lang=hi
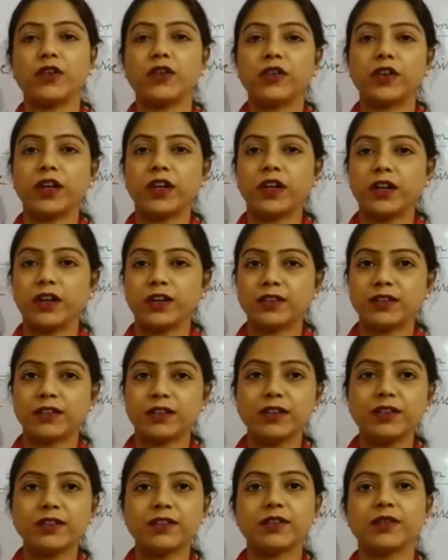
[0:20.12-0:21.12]
ऑनलाइन
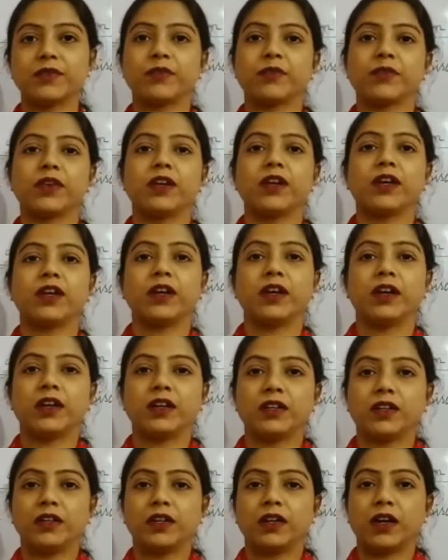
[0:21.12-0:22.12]
क्लासेस
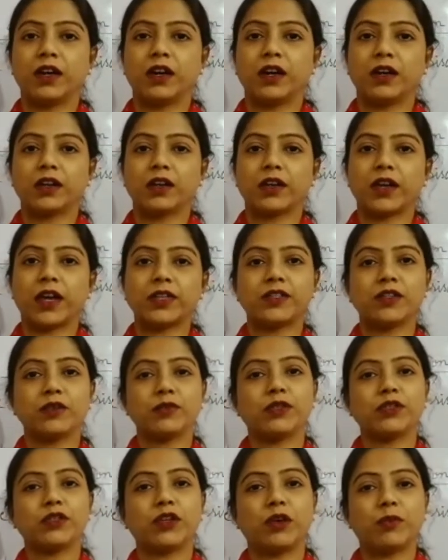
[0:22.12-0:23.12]
कैसे
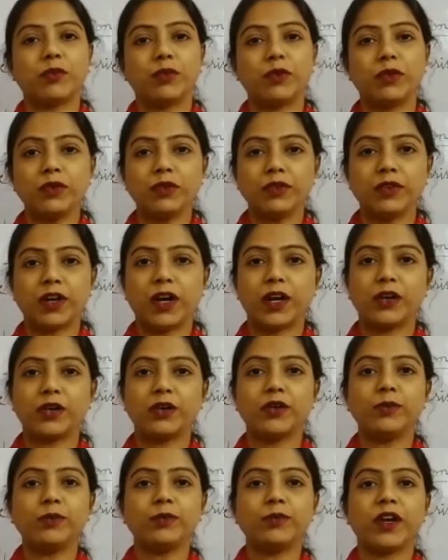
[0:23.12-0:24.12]
बच्चों आप लोग आई
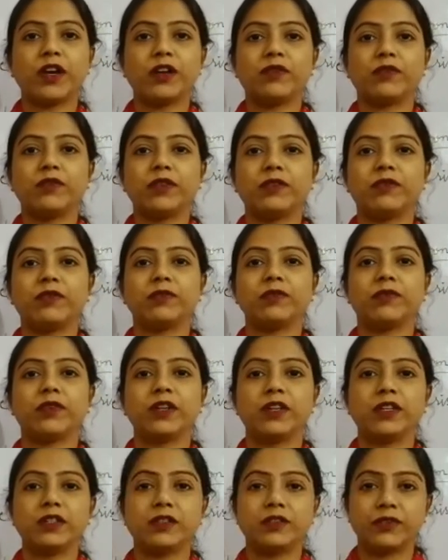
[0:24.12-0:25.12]
होप एवरी
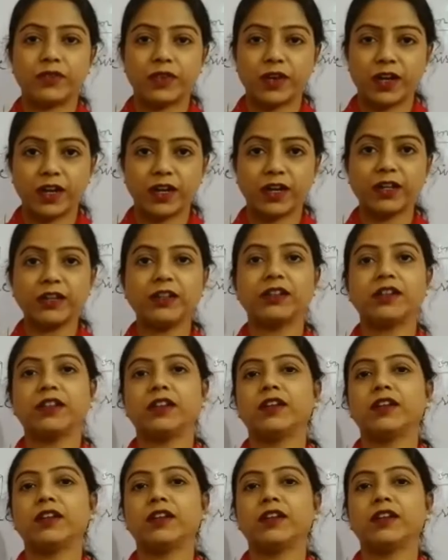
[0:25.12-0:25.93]
वन इज फाइन